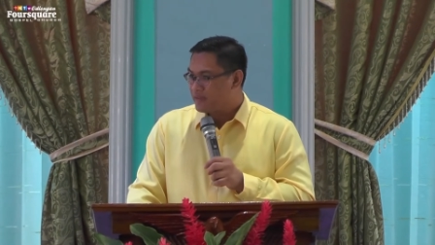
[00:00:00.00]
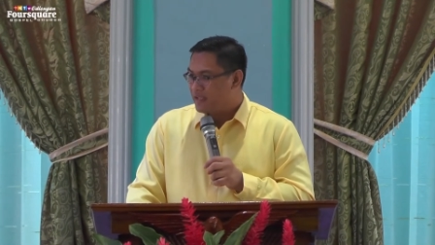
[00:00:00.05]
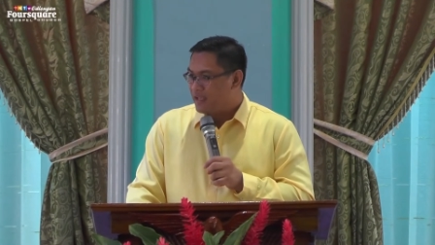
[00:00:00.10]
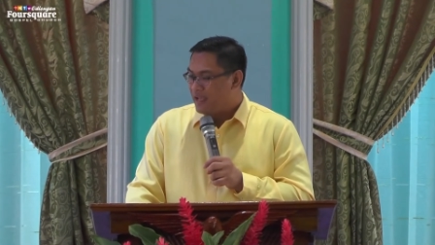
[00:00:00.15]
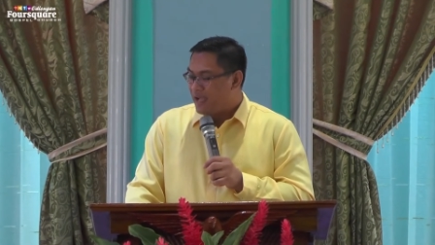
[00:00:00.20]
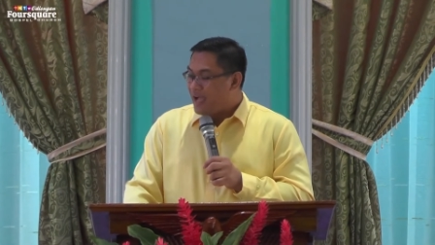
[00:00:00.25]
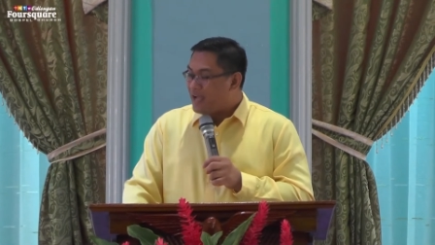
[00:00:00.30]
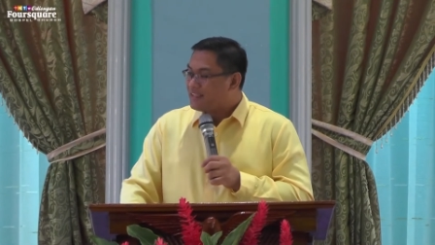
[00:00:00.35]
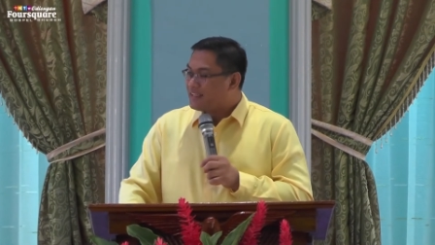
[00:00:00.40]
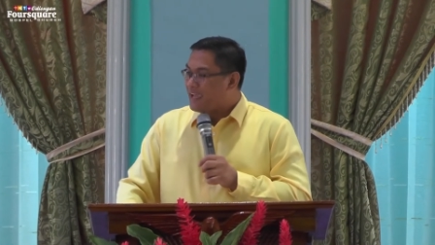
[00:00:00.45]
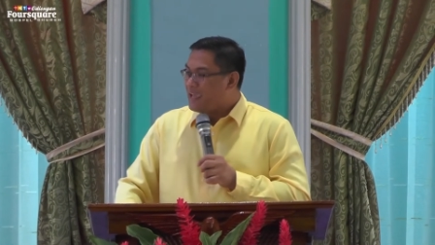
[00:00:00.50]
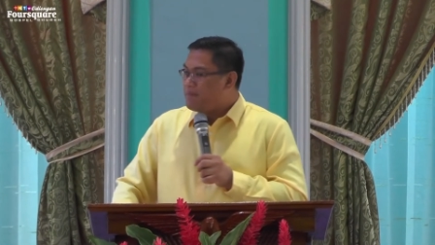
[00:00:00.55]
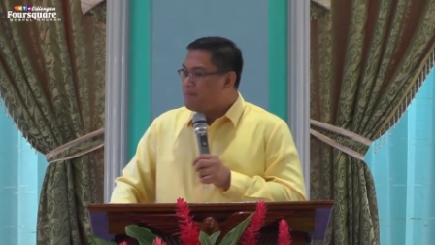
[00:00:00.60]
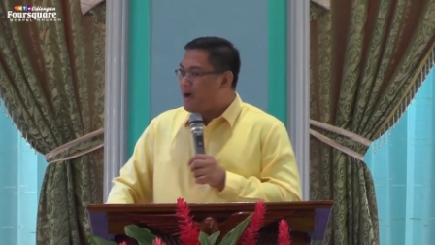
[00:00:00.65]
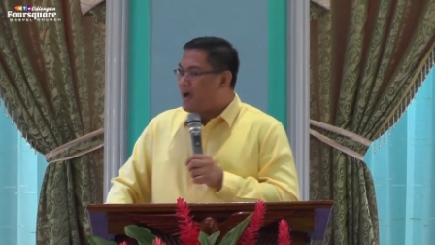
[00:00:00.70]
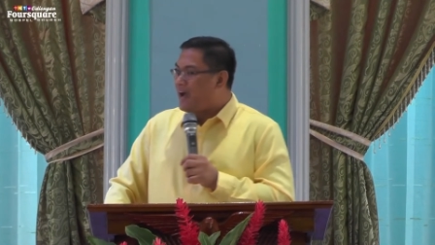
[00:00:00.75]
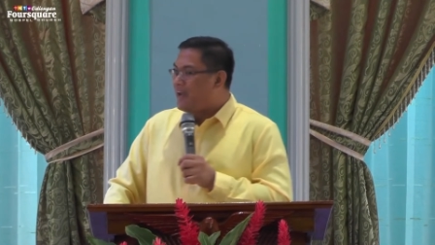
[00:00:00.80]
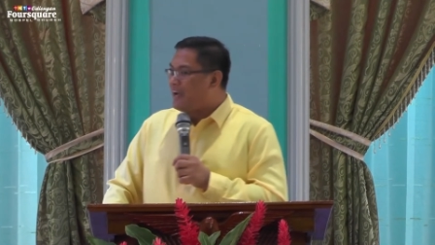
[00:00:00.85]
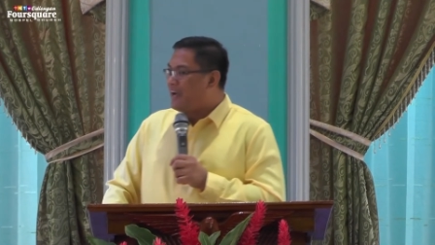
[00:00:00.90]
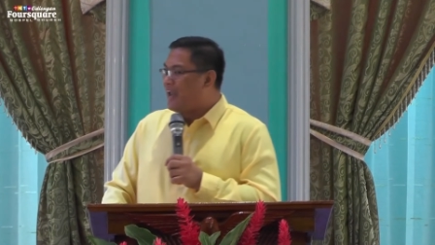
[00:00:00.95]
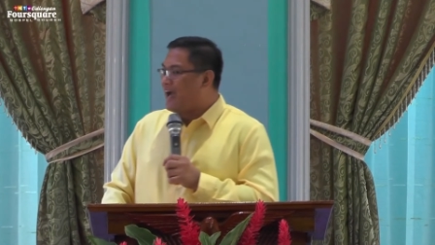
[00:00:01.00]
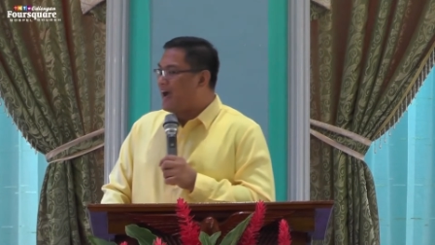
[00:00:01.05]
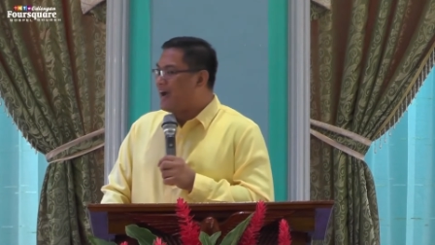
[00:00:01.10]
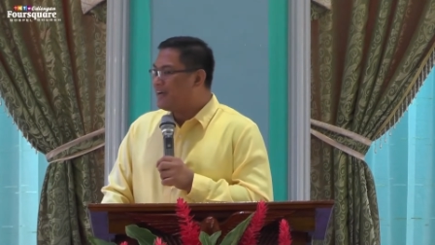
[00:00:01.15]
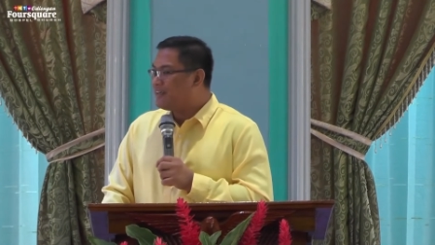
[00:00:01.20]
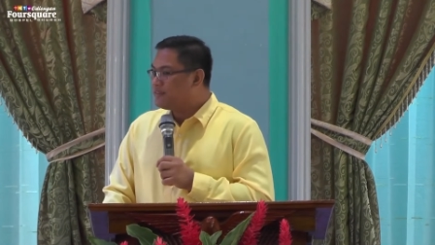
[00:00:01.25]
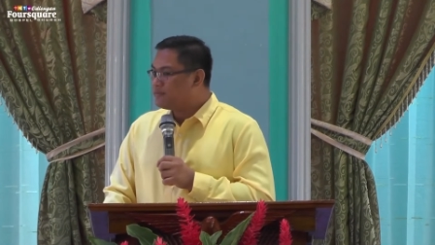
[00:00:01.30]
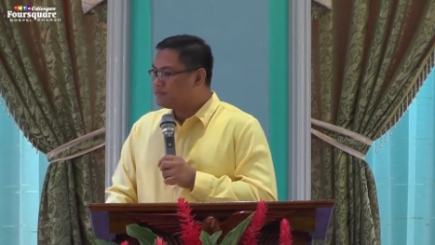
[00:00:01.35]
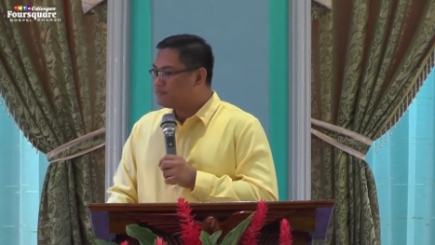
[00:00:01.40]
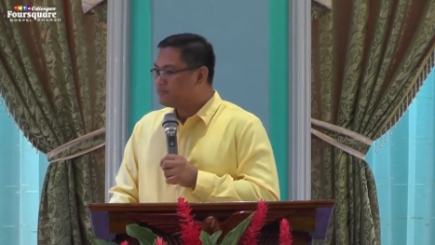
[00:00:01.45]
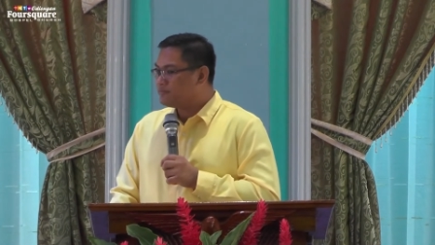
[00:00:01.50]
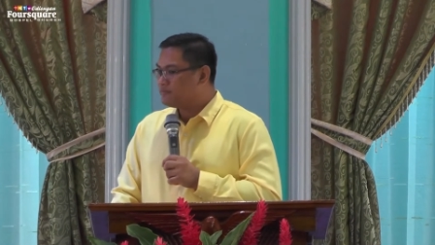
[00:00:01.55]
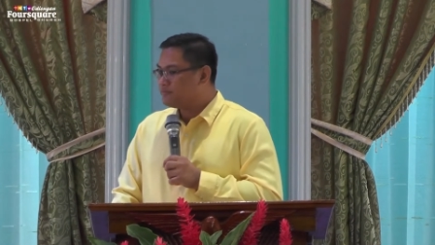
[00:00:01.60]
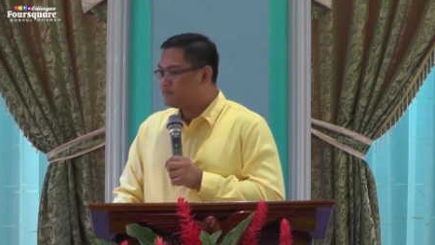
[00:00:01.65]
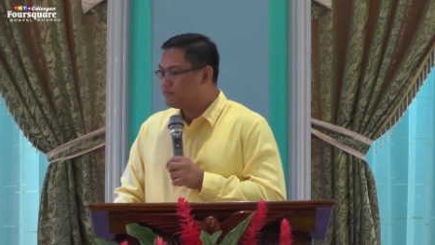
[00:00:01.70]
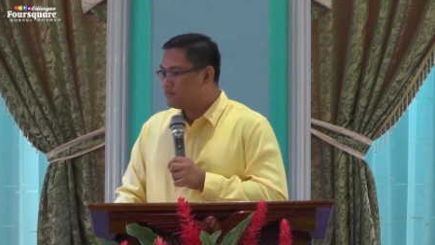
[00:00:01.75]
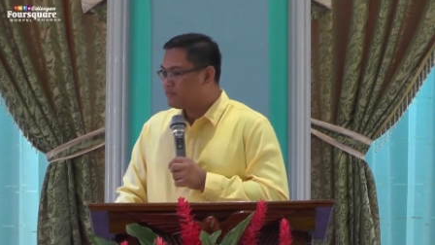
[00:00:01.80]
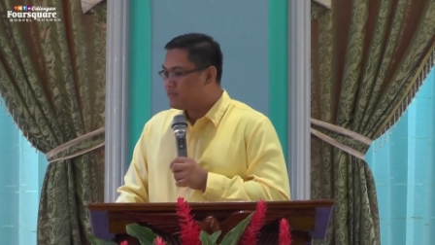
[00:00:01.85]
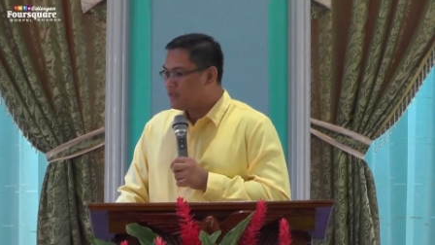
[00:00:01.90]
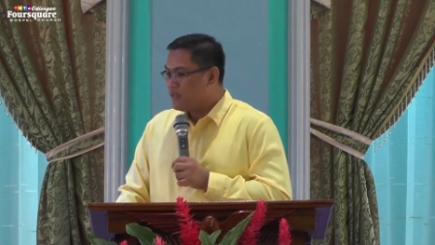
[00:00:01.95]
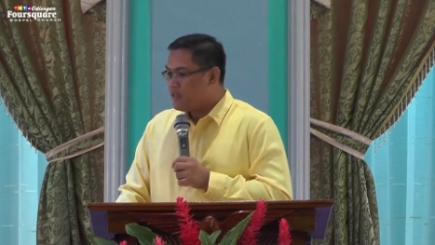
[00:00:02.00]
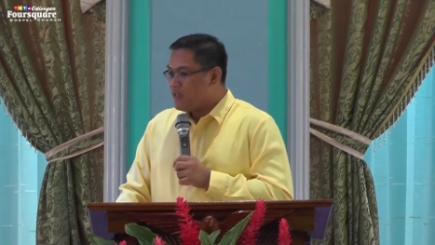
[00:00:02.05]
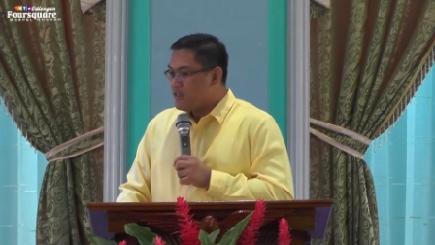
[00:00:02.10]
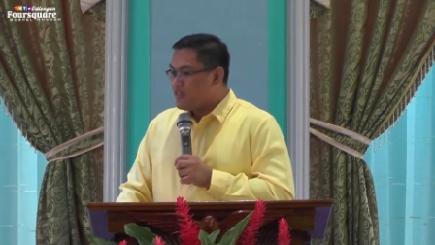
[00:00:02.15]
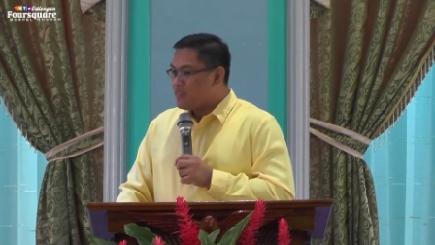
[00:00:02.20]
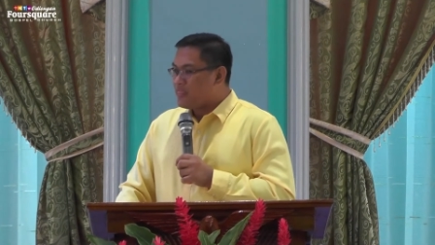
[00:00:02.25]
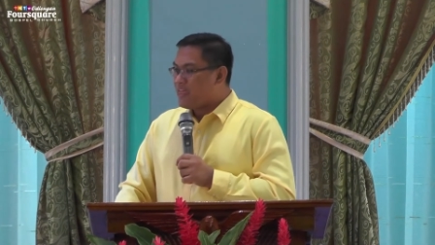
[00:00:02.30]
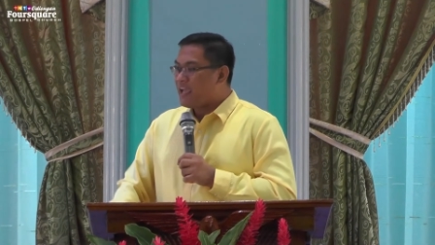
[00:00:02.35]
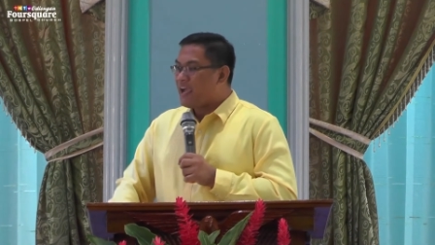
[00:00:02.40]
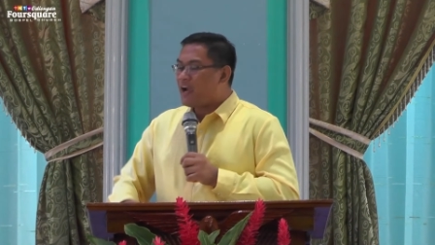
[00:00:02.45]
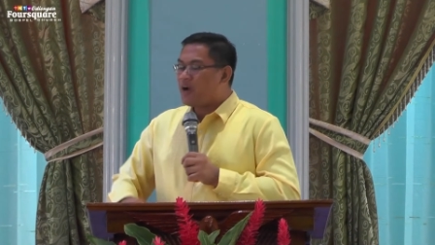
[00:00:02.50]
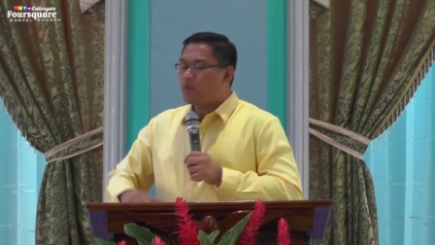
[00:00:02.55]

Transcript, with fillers: Ang kaibahan lang, They are